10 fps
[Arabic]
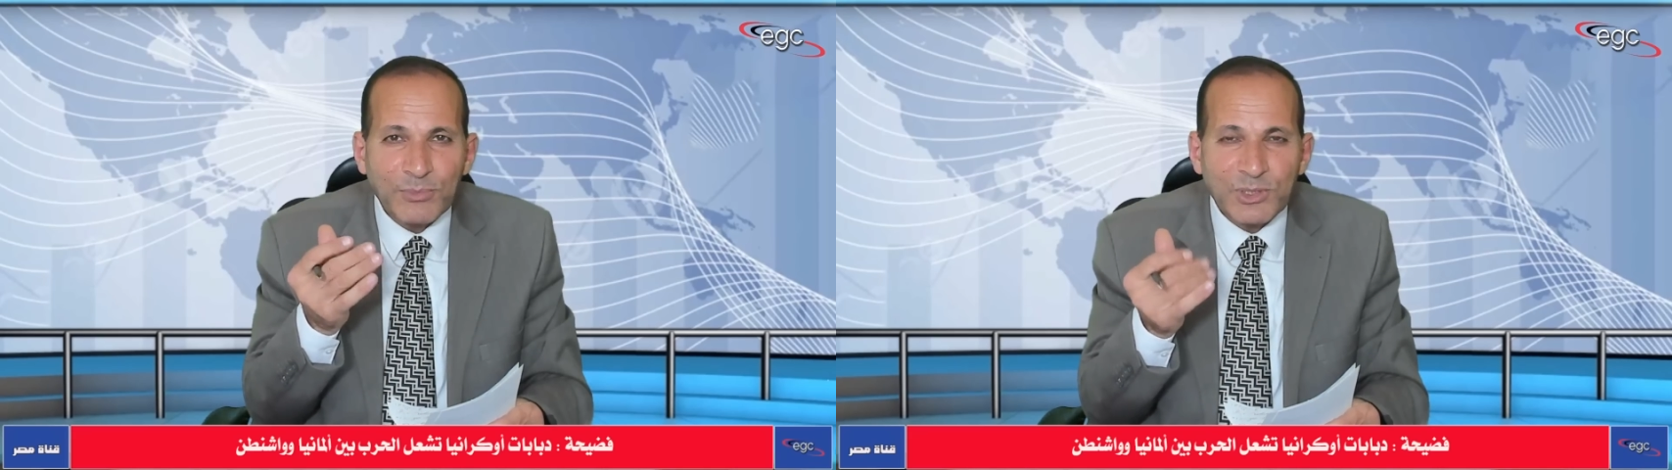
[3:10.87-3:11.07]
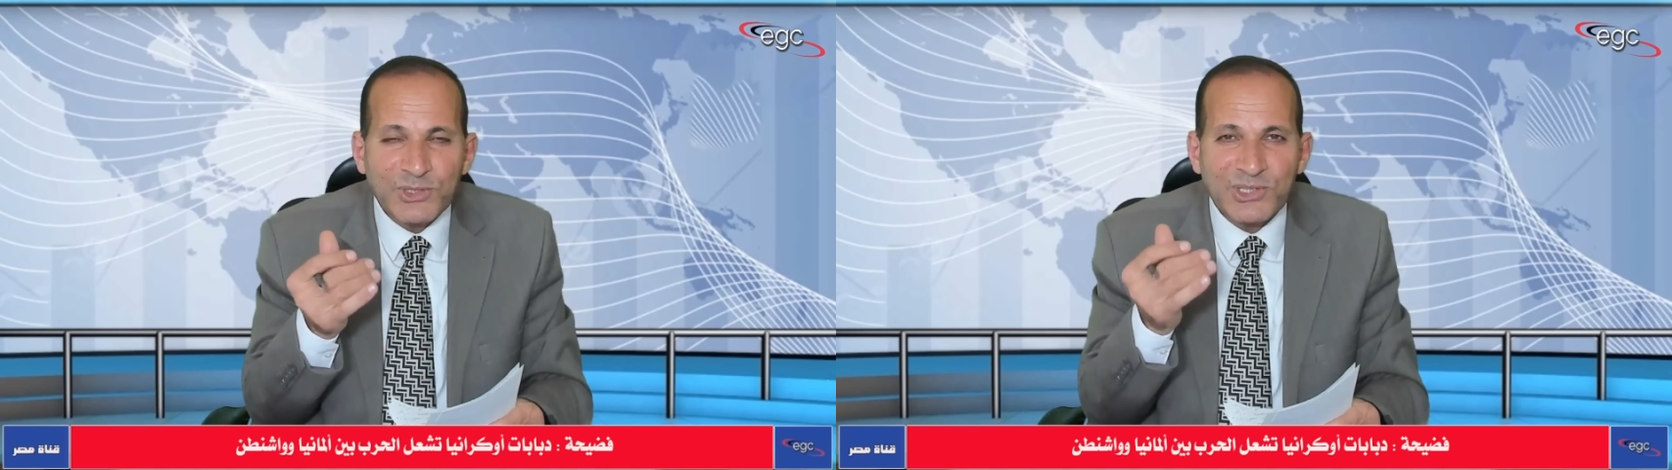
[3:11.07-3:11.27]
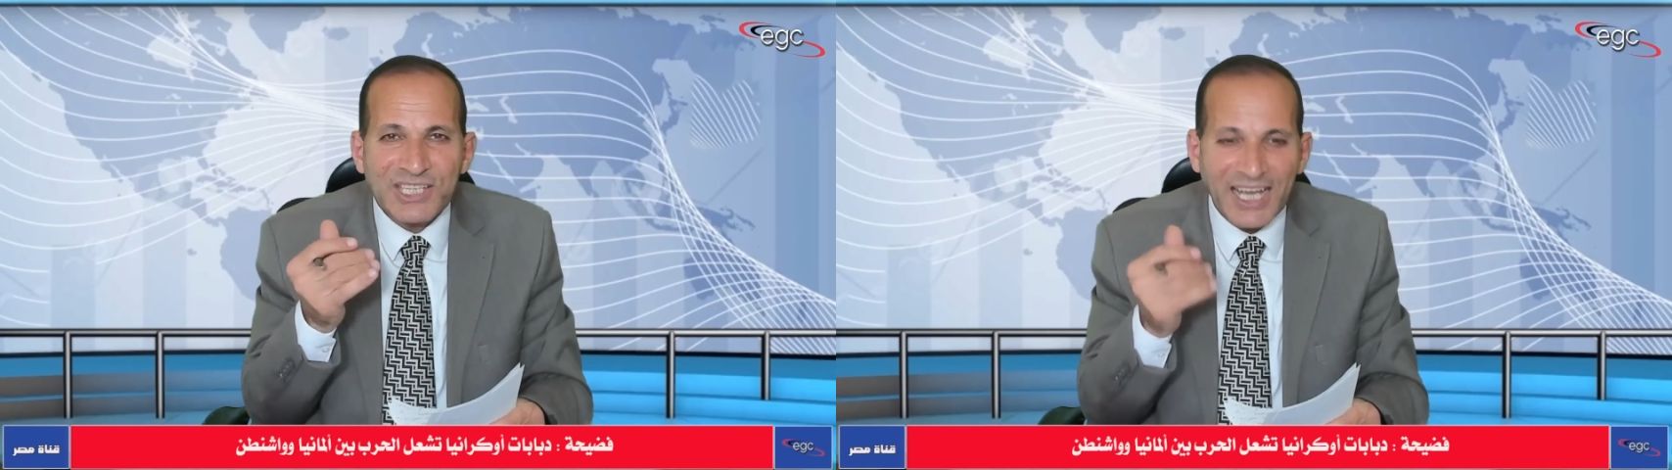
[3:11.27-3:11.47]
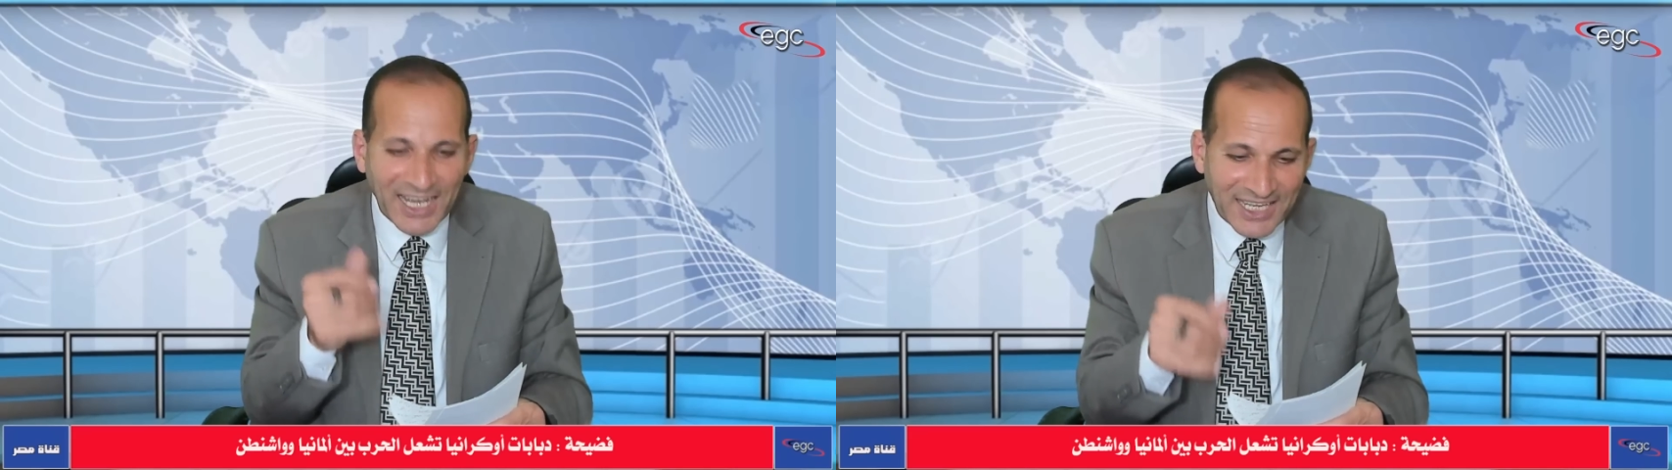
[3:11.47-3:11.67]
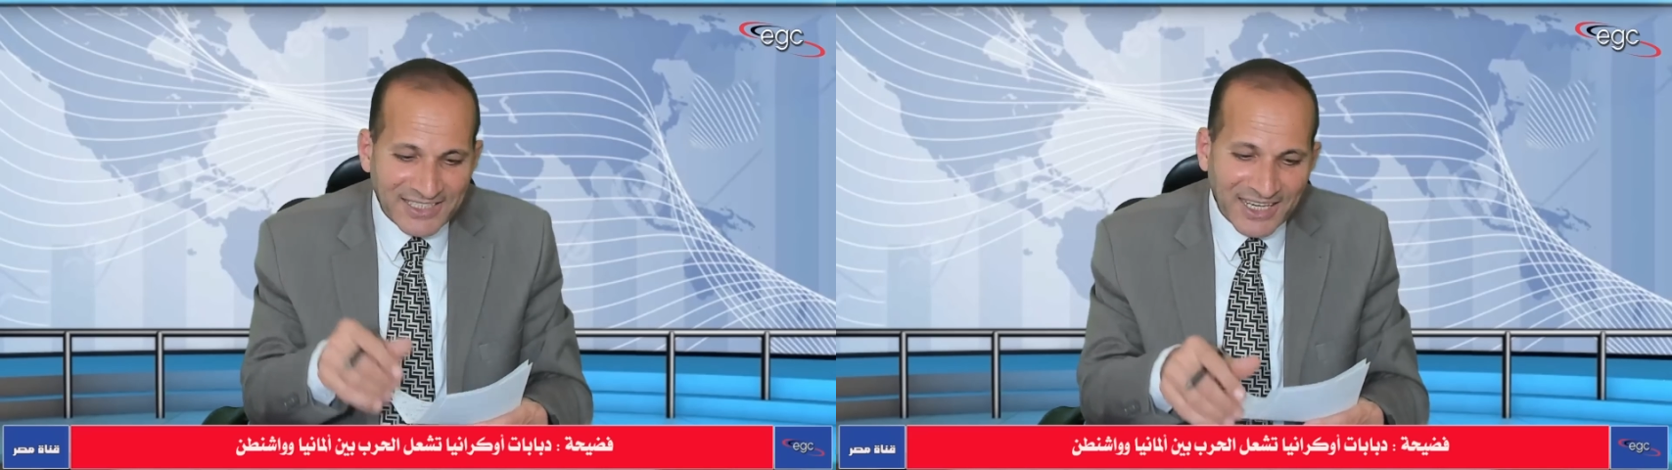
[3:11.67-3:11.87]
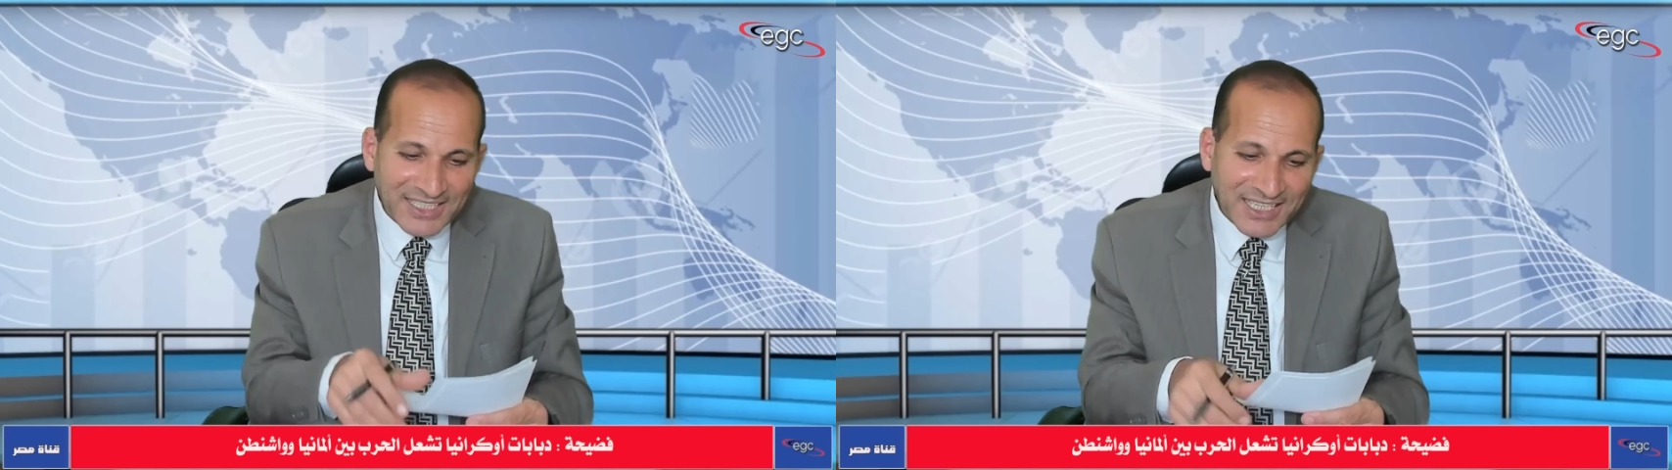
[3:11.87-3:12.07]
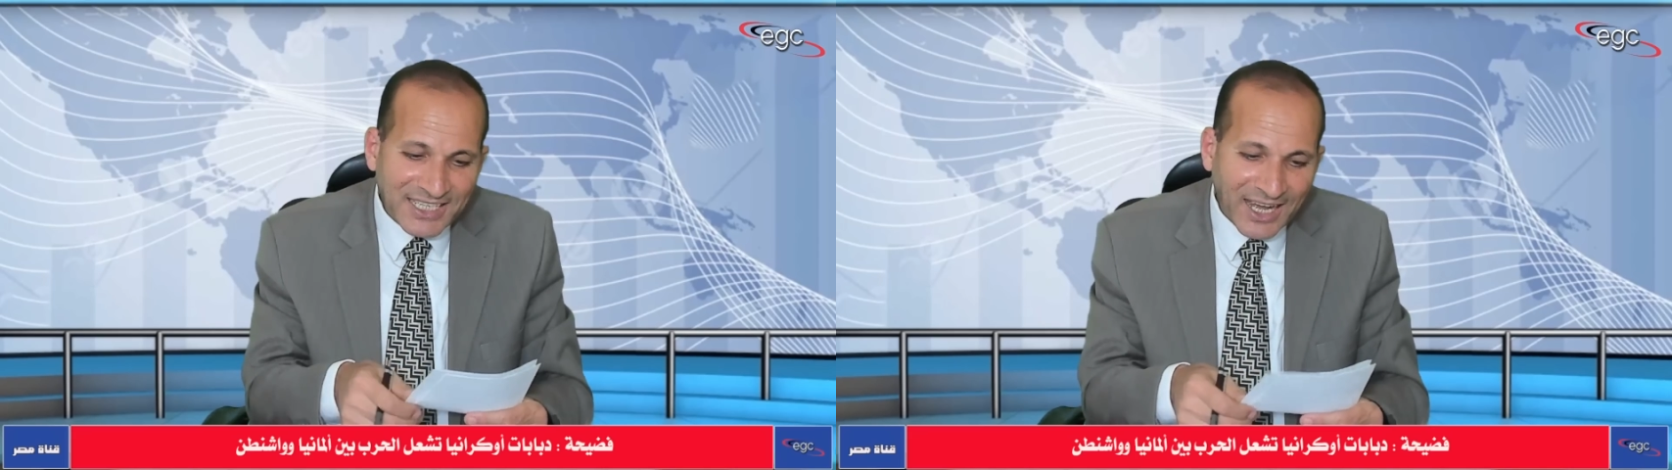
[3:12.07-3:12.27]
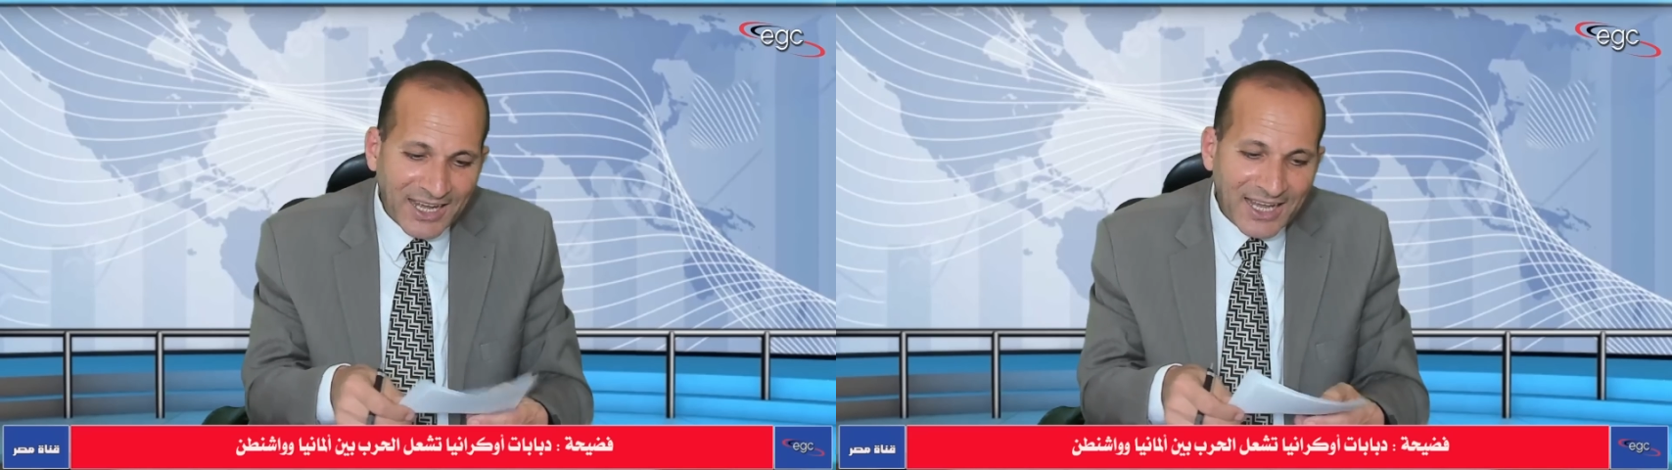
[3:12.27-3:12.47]
منذ ساعات
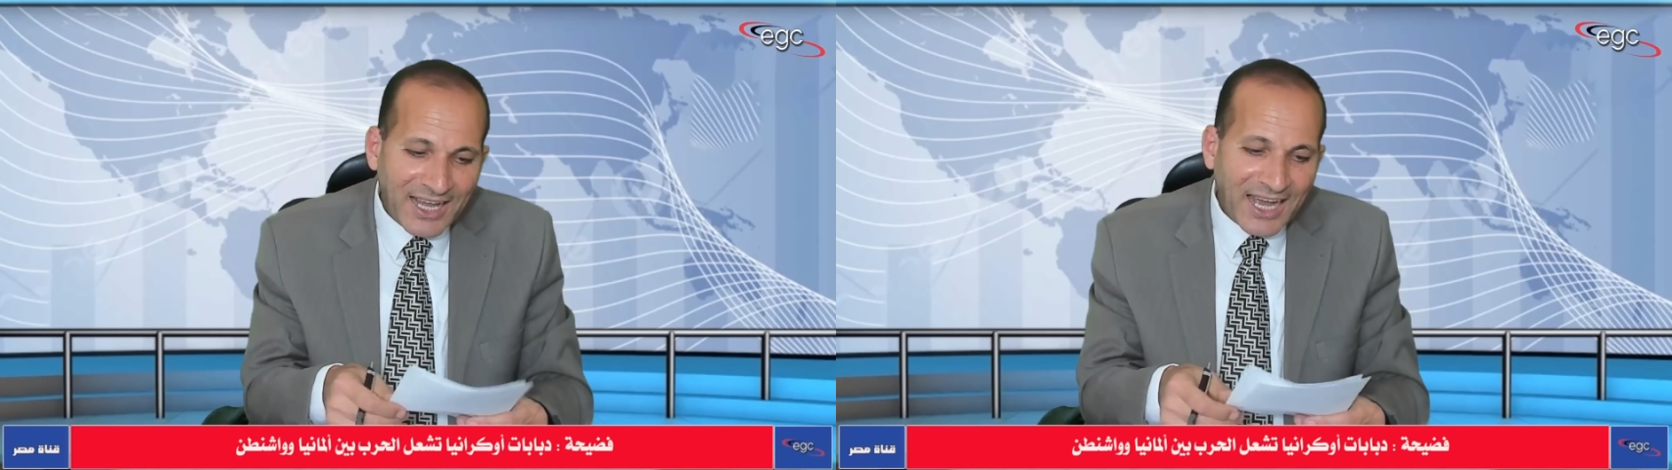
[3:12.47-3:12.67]
قليلة